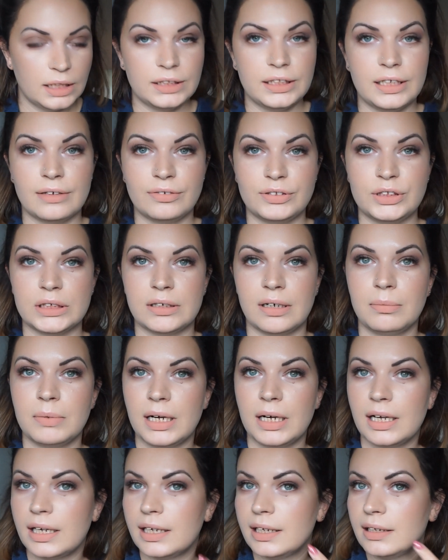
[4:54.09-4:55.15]
nie wzięłam,
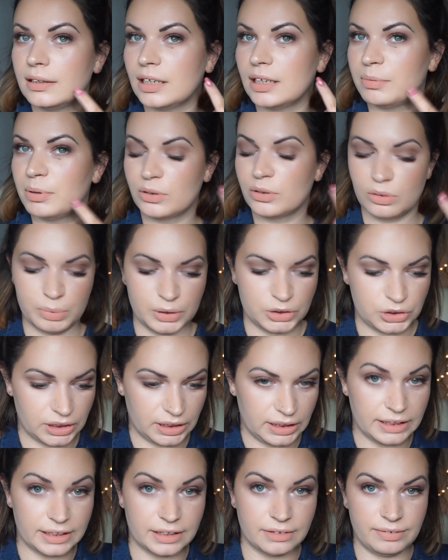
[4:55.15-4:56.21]
ale na pewno będzie
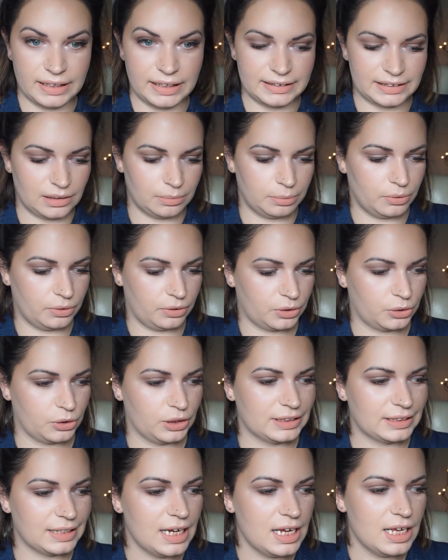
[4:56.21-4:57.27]
ich więcej, bo to
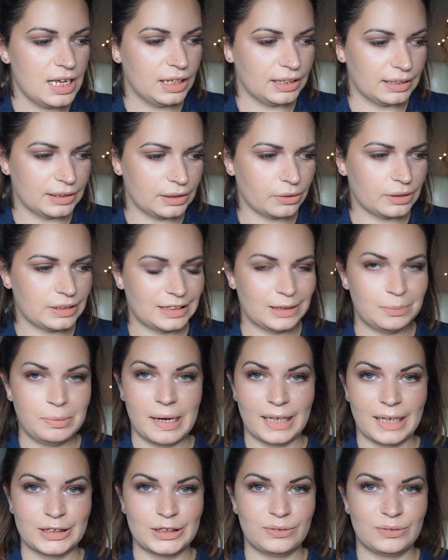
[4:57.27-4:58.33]
jest, to jest
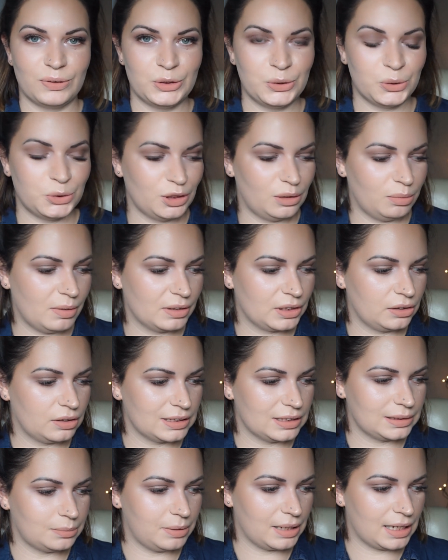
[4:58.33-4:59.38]
zbieractwo. Jeśli chodzi o pomadki, to
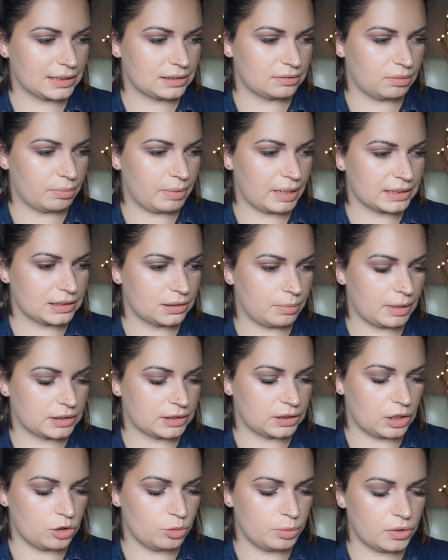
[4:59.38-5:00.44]
jest zbieractwo bardzo,
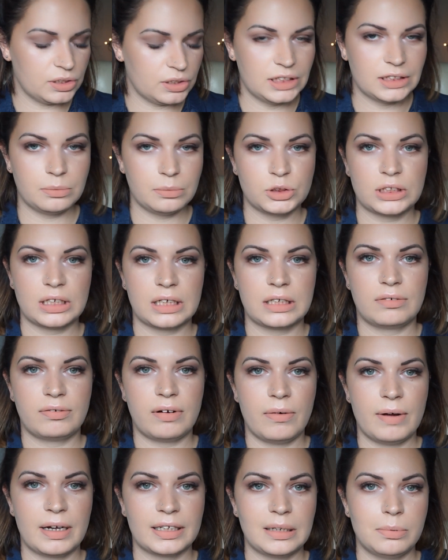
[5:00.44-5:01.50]
bardzo ja lubię. One są może tak
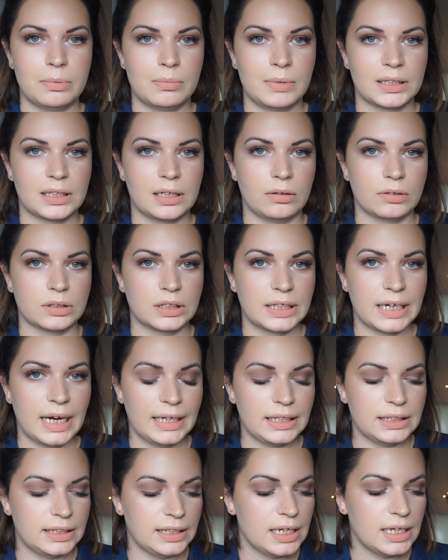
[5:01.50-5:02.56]
trwałe jak ta pomadka od
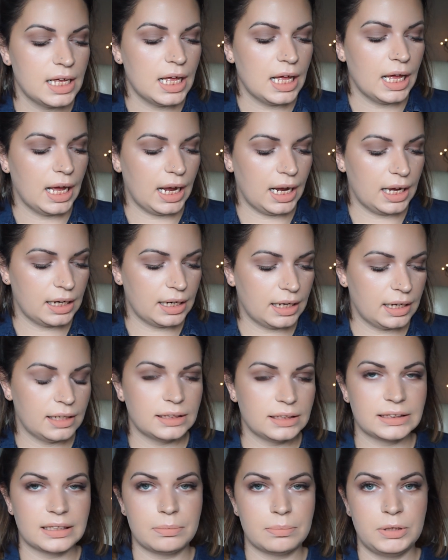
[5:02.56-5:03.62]
Kylie,
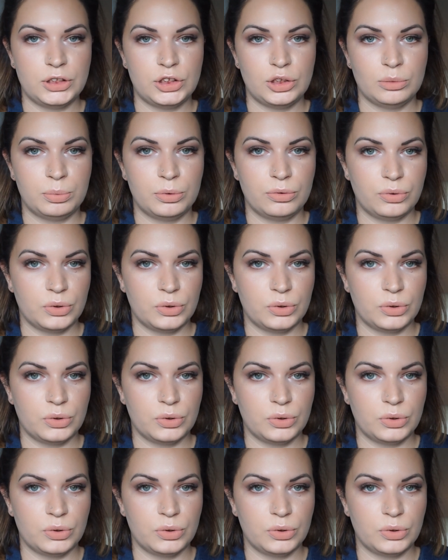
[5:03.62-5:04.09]
ale za 5,5